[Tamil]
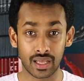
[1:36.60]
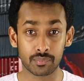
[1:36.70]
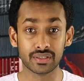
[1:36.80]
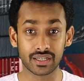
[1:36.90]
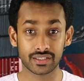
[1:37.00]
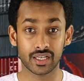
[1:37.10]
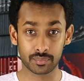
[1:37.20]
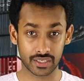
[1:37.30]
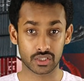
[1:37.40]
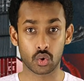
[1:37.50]
நாம் இன்றைய
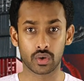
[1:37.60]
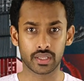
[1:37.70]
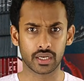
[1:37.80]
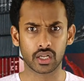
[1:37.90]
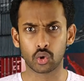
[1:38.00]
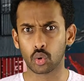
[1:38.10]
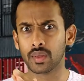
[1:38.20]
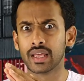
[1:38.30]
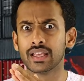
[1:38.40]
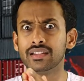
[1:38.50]
தினம் கற்றுக்கொள்ள
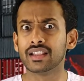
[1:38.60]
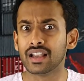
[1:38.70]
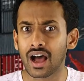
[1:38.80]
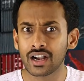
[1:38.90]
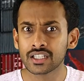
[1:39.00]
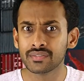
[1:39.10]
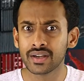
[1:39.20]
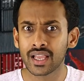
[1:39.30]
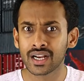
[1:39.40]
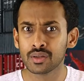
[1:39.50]
இருக்கின்றோம் இந்த நான்கு
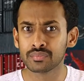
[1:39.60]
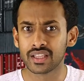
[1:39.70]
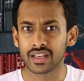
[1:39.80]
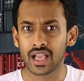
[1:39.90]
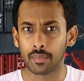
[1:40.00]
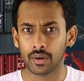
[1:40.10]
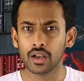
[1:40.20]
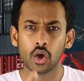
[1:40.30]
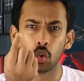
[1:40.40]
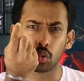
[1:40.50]
விடயங்களும்
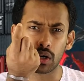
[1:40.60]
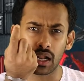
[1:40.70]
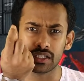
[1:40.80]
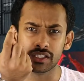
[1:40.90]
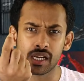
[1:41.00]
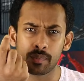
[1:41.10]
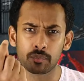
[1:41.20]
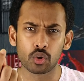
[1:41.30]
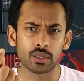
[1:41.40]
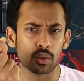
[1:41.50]
தெரியாமல் உங்களால்
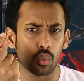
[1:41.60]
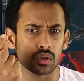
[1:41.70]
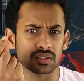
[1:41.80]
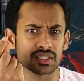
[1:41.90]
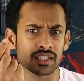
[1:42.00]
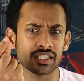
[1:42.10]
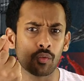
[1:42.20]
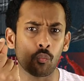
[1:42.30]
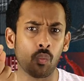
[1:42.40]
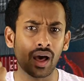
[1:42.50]
ஜெர்மன் மொழியில் ஒரு
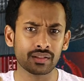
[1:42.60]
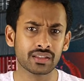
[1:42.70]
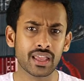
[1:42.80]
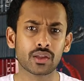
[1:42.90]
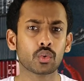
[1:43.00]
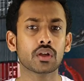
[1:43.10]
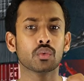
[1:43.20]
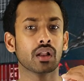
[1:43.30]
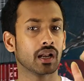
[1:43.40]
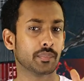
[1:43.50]
சிறிய வார்த்தையை கூட
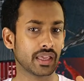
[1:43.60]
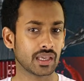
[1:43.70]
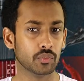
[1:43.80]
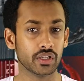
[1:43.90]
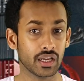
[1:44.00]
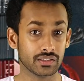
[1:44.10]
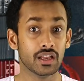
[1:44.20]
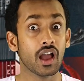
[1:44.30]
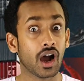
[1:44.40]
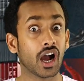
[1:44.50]
உங்களால் அமைக்க
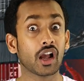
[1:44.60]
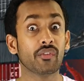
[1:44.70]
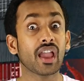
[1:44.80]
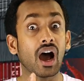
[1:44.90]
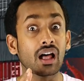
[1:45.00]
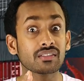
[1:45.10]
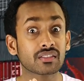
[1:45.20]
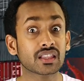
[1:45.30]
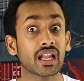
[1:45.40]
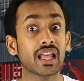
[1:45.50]
முடியாது ஆகவே
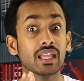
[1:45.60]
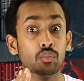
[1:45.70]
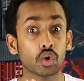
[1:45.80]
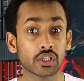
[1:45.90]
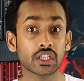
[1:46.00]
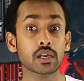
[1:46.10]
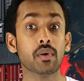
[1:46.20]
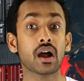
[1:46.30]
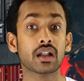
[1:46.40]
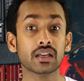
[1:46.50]
அத்தனை
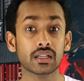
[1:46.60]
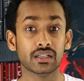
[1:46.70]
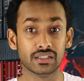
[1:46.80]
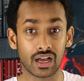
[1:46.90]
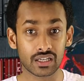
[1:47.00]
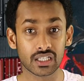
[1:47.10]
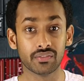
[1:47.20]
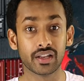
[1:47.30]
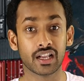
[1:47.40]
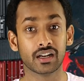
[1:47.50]
முக்கியமான
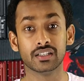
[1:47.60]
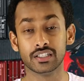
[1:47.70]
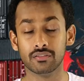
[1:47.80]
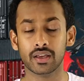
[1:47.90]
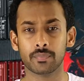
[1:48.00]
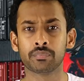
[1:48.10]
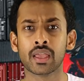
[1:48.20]
நான்கு விடயங்கள் இவை